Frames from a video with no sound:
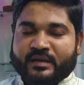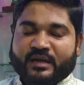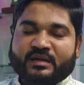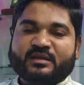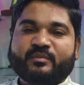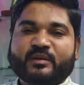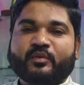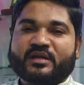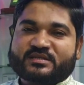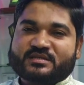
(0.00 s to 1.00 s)
একাধিকবার
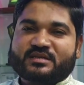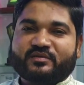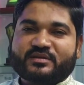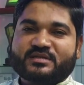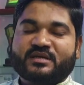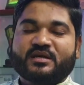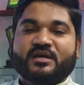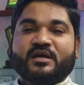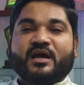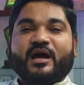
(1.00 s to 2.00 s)
বলার চেষ্টা করেছি
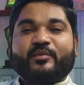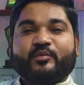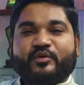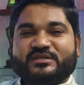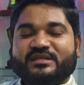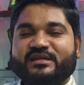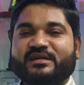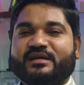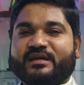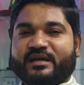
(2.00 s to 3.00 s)
আমি মসজিদকে
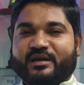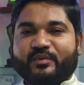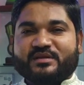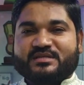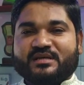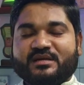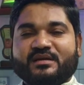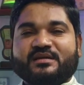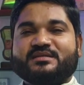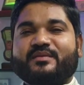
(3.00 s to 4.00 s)
ডেকে বলেছি
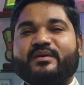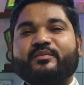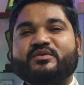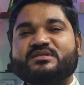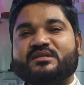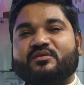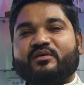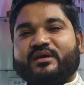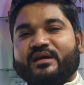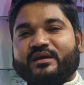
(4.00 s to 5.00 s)
যে আপনার
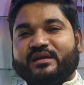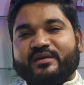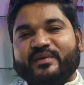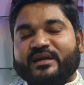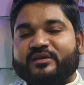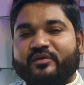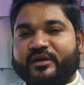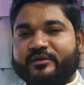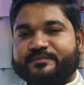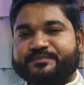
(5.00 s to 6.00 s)
মসজিদগুলোকে লিমিটেড
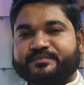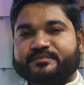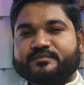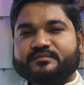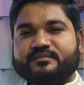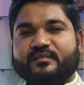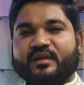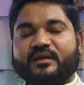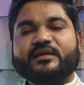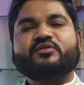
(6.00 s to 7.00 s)
করেন
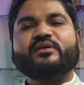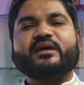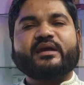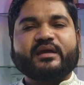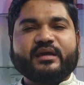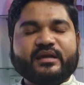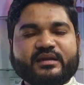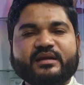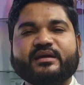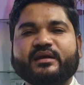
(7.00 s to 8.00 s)
কিন্তু
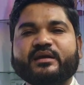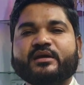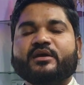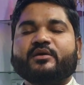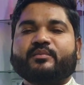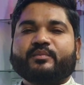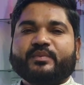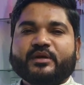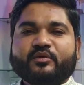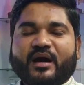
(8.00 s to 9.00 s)
এইটা নিয়ে
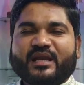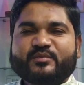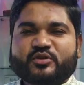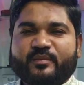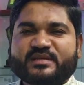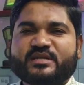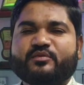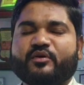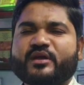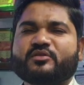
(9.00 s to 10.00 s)
বিজ্ঞ আলেম সমাজে
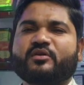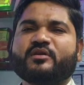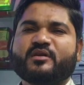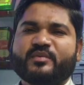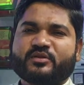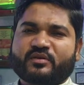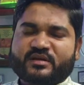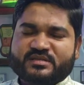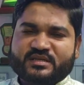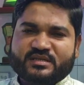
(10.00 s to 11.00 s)
অনেক ধরনের
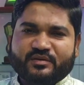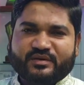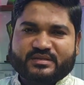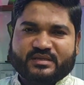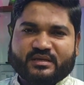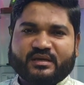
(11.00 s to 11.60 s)
বিতর্কের সৃষ্টি করেছে